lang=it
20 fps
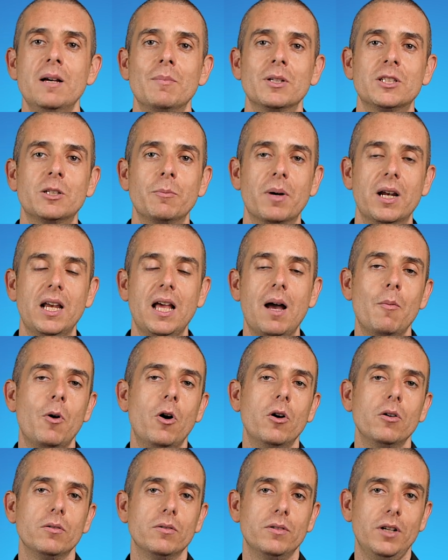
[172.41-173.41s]
ma se
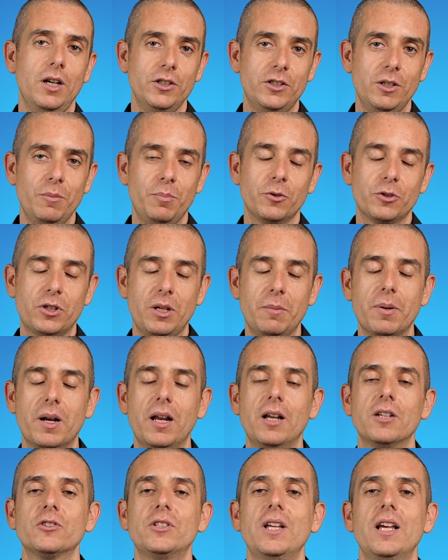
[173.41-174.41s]
parliamo nell'esempio
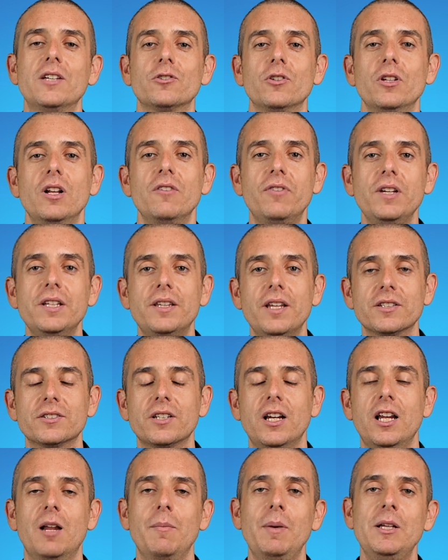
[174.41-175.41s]
sempre stesso del
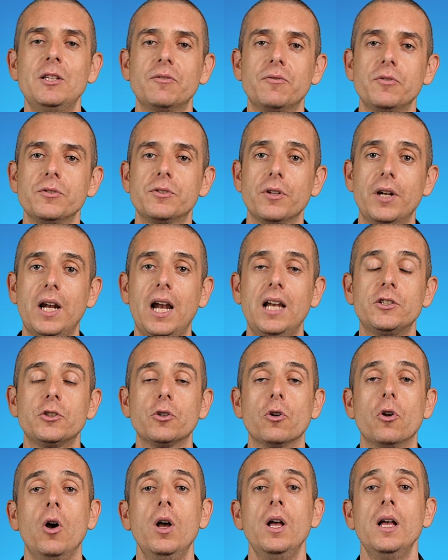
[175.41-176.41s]
fitness, allenamento funzionale, ci
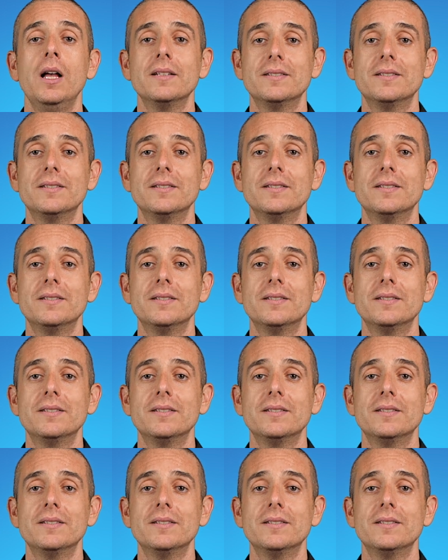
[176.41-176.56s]
sono